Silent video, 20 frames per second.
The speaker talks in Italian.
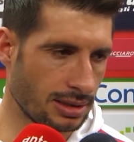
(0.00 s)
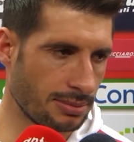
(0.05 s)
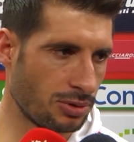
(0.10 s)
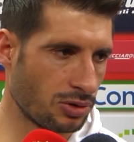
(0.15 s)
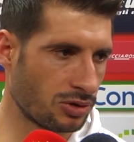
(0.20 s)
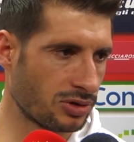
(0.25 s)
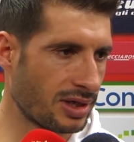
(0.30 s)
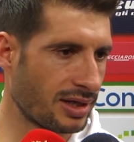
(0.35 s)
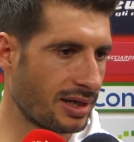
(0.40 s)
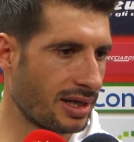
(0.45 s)

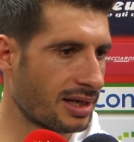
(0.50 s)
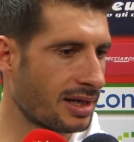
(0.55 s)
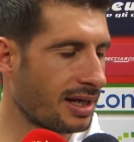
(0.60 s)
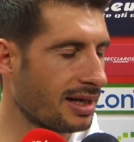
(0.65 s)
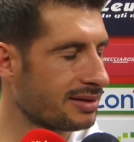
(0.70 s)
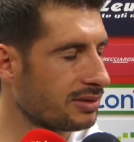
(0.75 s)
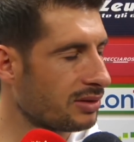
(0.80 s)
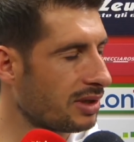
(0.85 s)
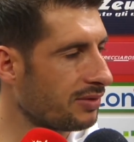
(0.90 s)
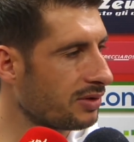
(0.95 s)
portare a
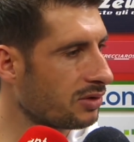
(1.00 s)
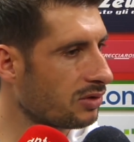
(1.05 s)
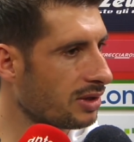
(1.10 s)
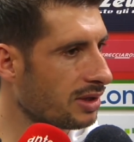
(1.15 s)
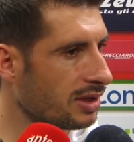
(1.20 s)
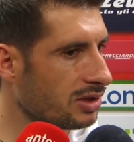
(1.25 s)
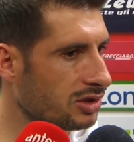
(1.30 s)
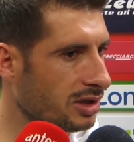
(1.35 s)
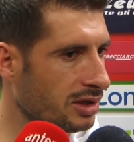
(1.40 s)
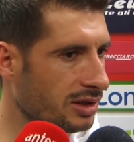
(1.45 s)
casa una
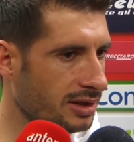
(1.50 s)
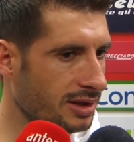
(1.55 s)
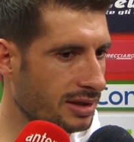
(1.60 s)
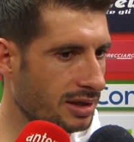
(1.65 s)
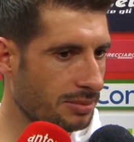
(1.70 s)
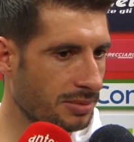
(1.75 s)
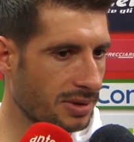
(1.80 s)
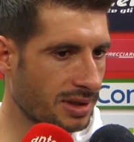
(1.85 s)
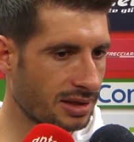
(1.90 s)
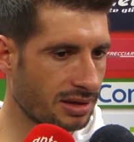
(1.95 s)
vittoria del genere in
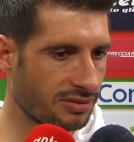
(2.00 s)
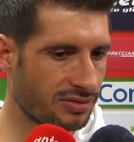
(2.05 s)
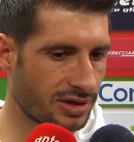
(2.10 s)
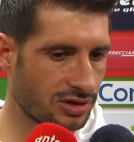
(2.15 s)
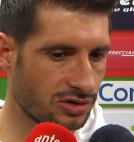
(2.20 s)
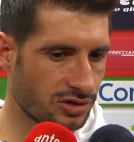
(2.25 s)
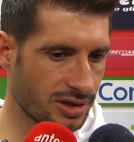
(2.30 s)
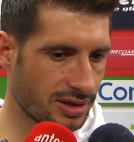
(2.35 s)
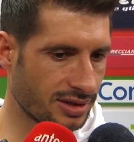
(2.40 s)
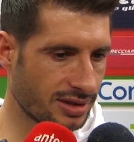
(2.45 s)
determinati
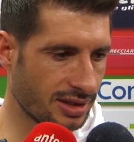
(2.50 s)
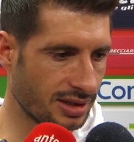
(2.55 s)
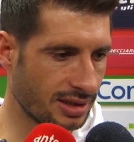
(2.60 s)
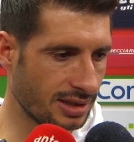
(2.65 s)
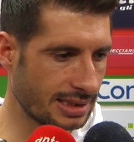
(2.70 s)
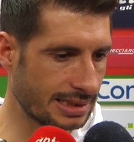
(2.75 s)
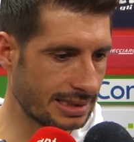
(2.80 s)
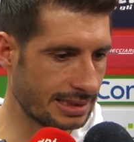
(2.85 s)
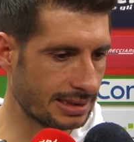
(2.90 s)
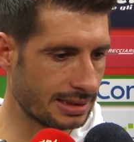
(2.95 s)

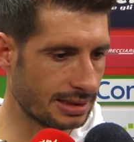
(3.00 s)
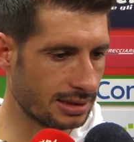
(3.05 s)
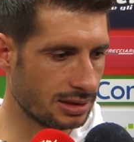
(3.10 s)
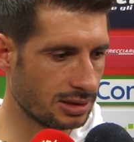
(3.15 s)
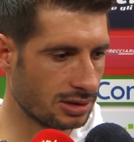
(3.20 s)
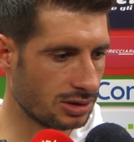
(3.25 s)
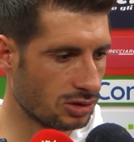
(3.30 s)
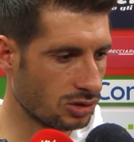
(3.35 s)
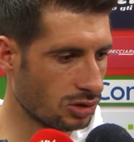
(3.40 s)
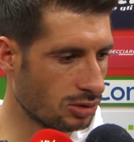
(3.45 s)
frangetti
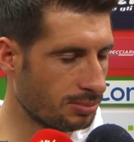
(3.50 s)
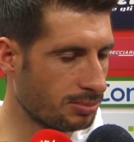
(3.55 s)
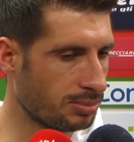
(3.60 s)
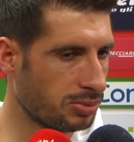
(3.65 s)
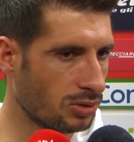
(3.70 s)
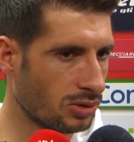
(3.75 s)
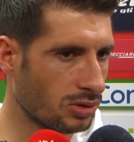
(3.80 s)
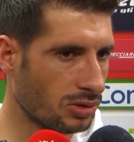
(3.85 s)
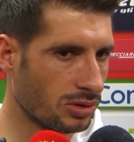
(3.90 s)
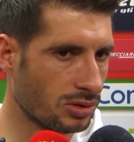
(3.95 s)
non
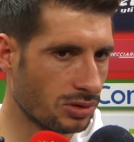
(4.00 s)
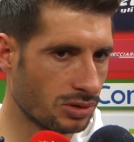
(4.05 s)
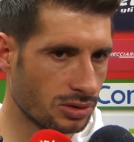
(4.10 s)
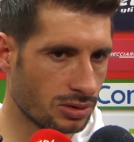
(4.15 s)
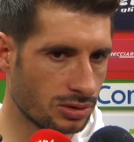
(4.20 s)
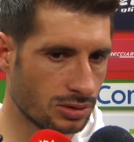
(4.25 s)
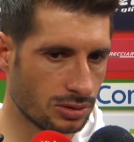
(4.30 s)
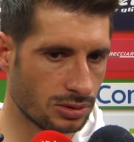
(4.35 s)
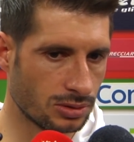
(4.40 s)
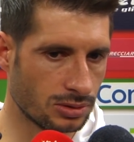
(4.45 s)

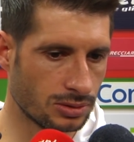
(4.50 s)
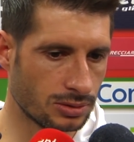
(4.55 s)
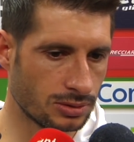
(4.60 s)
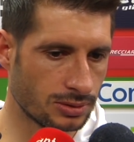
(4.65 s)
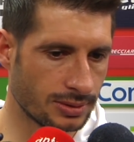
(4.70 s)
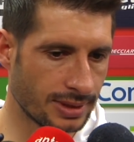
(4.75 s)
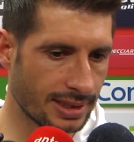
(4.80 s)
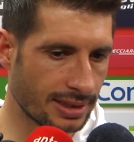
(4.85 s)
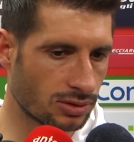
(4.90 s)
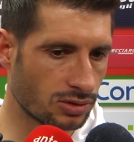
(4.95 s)
può
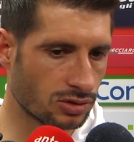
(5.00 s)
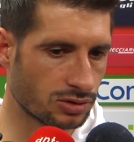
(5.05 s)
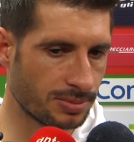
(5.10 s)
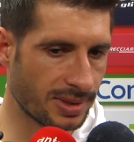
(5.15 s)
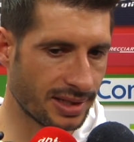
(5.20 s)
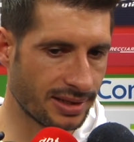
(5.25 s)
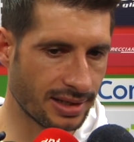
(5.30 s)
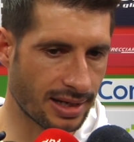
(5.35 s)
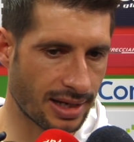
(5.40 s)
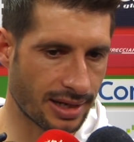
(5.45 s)
ecco,
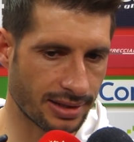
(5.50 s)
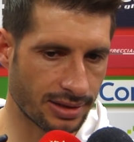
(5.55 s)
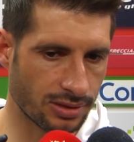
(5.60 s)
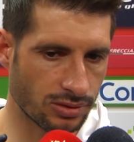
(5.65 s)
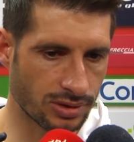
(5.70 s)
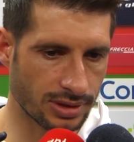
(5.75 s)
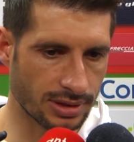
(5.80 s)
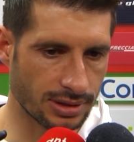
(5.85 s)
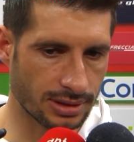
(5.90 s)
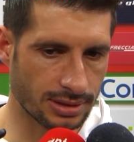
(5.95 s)
sbagliare,
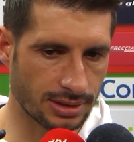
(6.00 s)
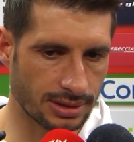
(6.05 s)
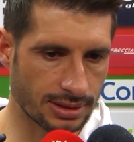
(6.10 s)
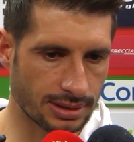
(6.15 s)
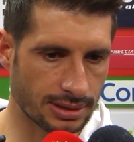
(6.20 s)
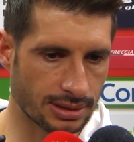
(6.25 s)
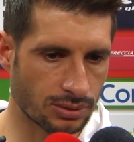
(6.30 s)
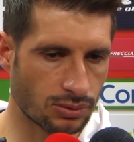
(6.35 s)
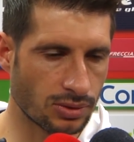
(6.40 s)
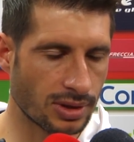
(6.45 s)
noi
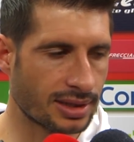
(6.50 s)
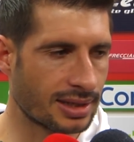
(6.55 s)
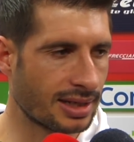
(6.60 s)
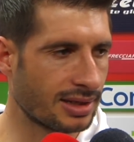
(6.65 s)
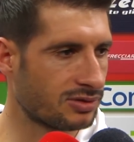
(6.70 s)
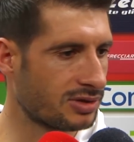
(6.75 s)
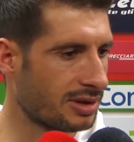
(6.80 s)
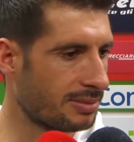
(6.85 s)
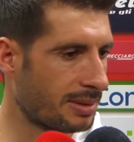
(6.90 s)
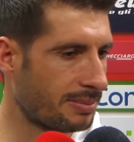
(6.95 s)
in quel
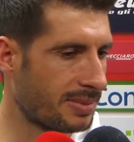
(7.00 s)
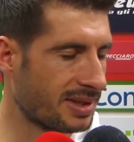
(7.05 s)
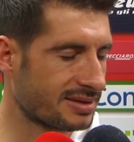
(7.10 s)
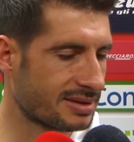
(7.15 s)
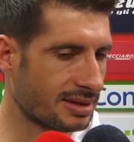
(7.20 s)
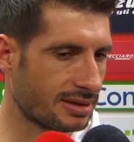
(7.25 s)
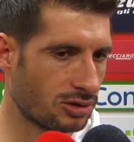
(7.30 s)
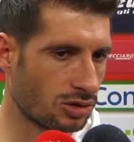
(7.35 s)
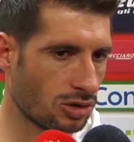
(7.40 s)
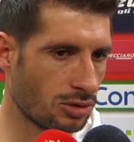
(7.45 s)
caso siamo
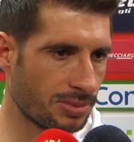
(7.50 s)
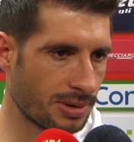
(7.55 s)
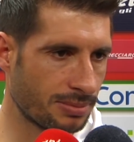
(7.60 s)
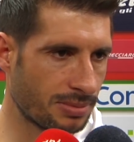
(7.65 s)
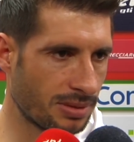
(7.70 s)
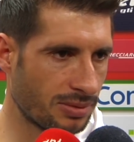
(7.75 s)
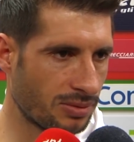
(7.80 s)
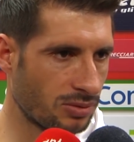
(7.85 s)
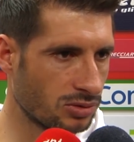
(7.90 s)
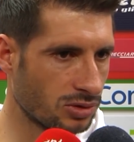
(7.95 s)
abbassati troppo,
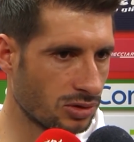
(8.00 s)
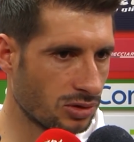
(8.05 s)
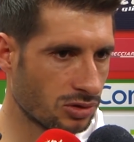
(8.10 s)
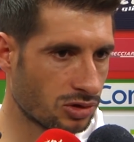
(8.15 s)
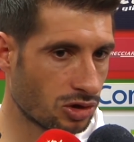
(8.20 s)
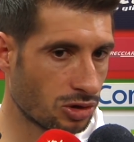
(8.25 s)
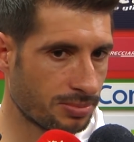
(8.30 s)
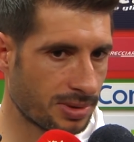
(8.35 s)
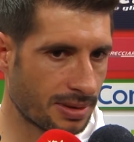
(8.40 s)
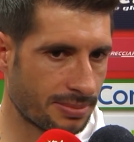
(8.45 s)
abbiamo avuto
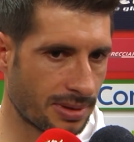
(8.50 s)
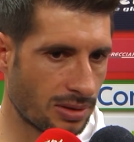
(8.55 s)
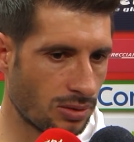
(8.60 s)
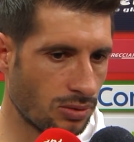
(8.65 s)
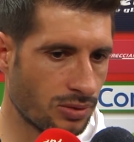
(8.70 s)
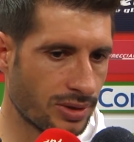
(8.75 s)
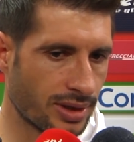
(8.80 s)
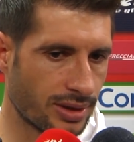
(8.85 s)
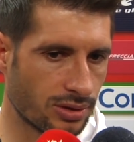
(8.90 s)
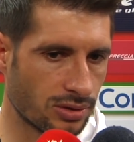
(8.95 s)
troppa
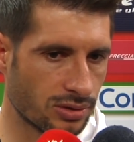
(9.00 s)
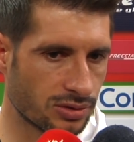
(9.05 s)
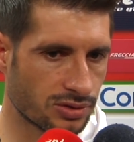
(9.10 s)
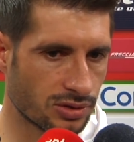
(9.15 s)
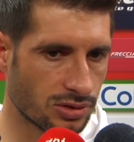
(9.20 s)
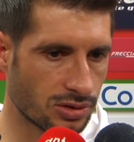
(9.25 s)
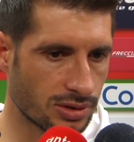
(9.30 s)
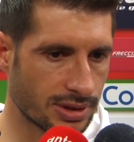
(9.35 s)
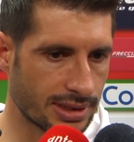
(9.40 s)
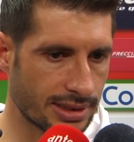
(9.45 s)
paura, non lo
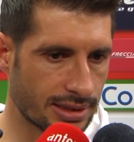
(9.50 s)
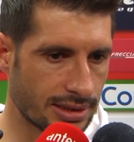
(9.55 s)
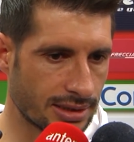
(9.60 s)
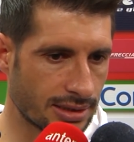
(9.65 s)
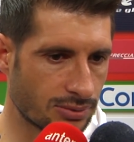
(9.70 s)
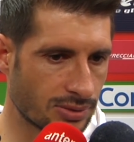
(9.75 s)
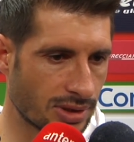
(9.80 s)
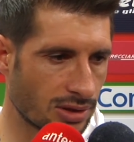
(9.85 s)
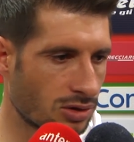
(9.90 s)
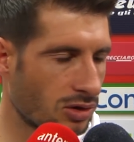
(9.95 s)
so,
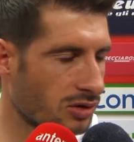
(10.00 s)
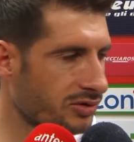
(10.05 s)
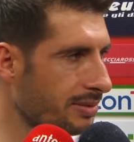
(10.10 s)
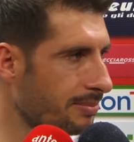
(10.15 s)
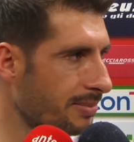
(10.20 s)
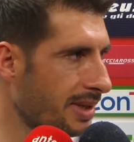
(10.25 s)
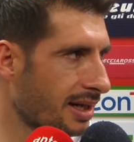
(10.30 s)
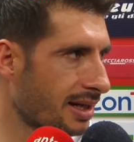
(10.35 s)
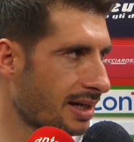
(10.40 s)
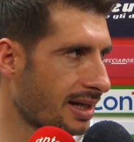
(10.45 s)
qualcosa è
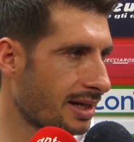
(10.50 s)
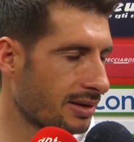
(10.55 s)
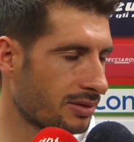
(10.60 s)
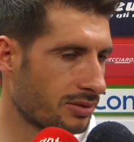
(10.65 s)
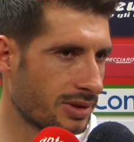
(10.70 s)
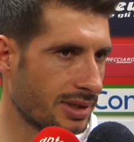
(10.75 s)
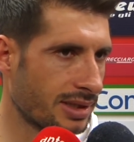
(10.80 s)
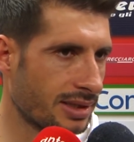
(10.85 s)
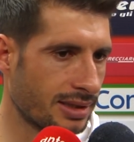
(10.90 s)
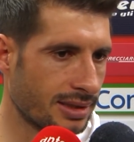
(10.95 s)

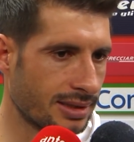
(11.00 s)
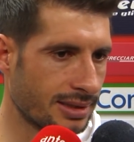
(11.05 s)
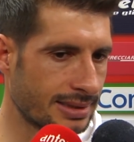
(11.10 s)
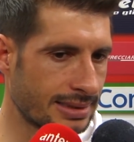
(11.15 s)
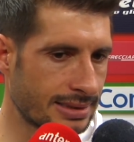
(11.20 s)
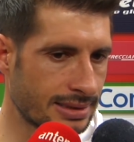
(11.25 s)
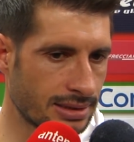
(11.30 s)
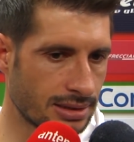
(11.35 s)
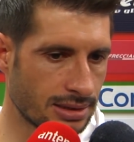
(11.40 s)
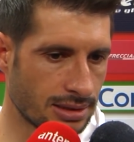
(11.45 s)
mancato e
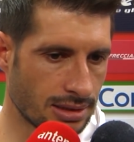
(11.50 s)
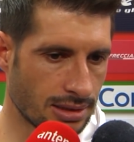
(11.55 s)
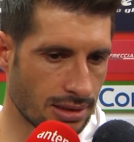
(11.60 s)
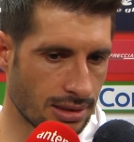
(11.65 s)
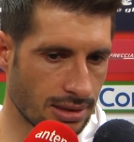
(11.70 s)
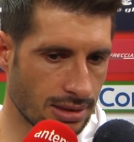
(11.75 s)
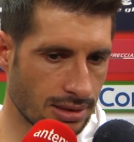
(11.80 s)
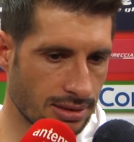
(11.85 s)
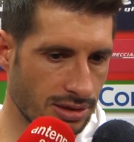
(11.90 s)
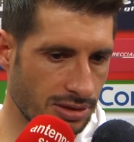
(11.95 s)

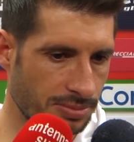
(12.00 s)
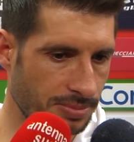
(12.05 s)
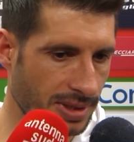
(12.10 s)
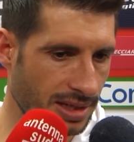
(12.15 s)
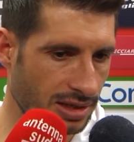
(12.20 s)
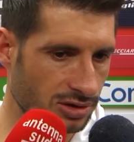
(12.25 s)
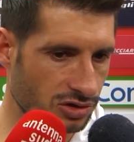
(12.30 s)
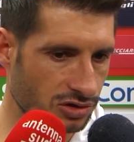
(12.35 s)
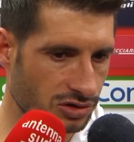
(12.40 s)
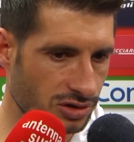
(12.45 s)

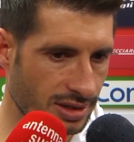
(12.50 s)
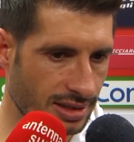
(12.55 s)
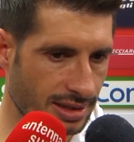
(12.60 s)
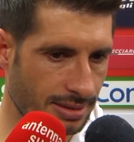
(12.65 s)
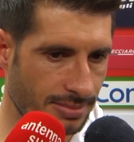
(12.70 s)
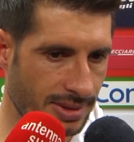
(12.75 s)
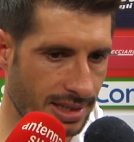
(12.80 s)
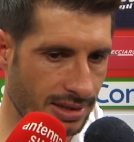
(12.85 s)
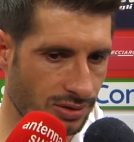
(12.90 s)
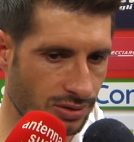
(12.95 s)
dispiace, c'è
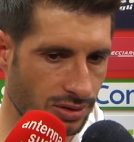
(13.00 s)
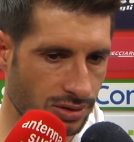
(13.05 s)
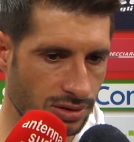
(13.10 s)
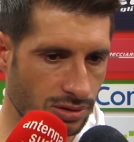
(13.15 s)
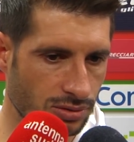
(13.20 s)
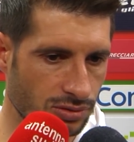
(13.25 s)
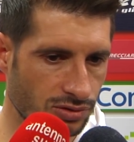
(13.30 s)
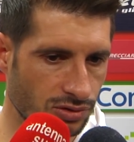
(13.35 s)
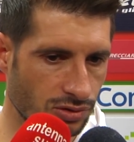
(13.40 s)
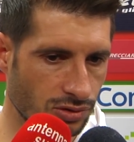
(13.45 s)
rammarico e
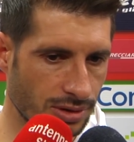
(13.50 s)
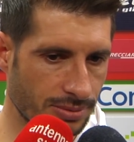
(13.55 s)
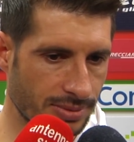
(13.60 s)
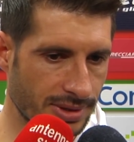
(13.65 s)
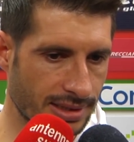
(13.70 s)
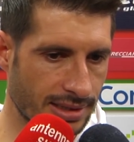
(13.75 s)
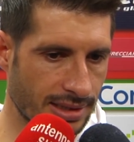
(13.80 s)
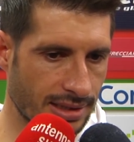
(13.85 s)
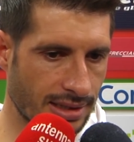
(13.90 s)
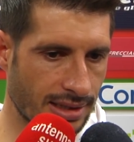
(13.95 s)
delusione
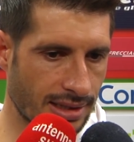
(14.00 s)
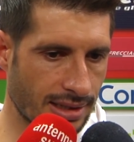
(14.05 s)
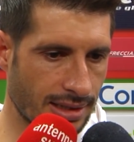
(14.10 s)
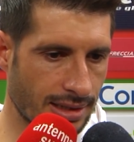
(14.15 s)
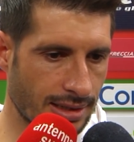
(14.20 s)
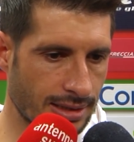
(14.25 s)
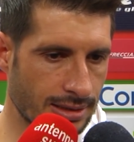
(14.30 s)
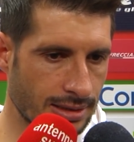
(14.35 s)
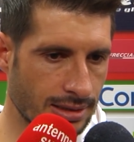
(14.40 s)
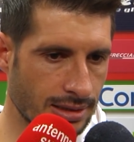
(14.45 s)
perché
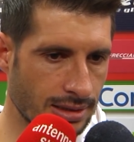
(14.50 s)
era